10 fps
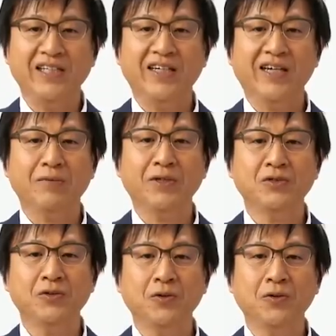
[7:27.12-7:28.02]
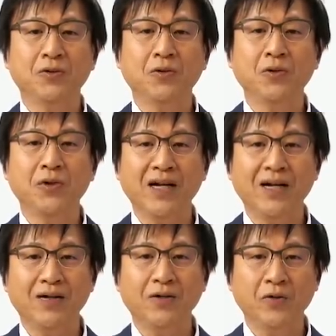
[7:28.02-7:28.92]
Dopo il rinvio di Metroid 4 e
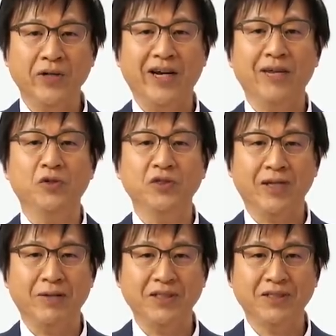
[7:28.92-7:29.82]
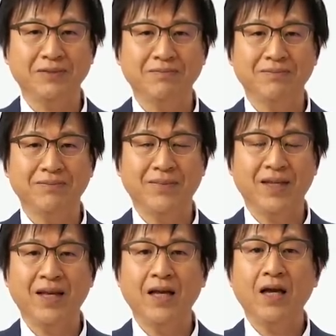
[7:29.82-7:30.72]
il probabile slittamento anche di
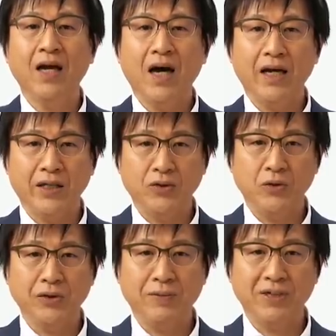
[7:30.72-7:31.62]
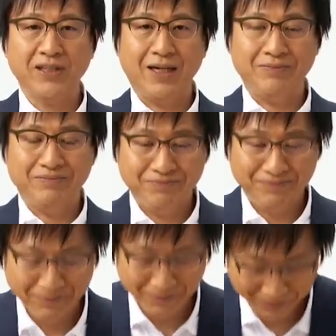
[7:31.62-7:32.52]
Bayonetta 3, ci sono molti giochi che
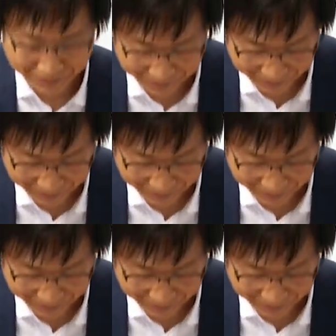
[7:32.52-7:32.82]
rischiano di